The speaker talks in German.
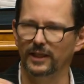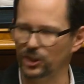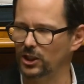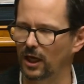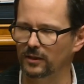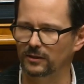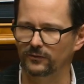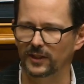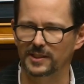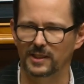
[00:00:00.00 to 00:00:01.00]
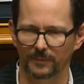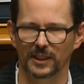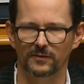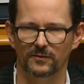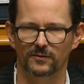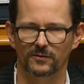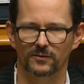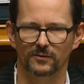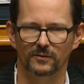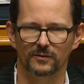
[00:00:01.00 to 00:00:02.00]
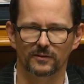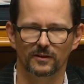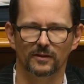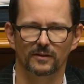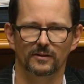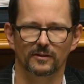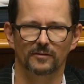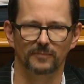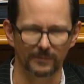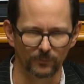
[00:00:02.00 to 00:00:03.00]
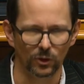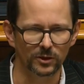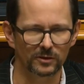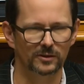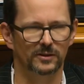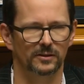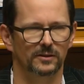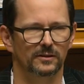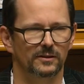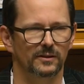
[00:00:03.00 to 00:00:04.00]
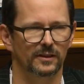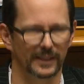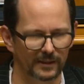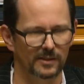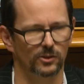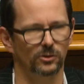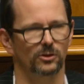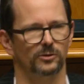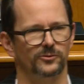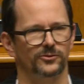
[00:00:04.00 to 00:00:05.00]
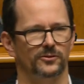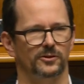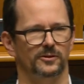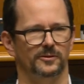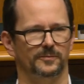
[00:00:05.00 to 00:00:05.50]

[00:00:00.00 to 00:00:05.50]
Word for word: Gestalten wir sie mit. Mit Mut in die Zukunft.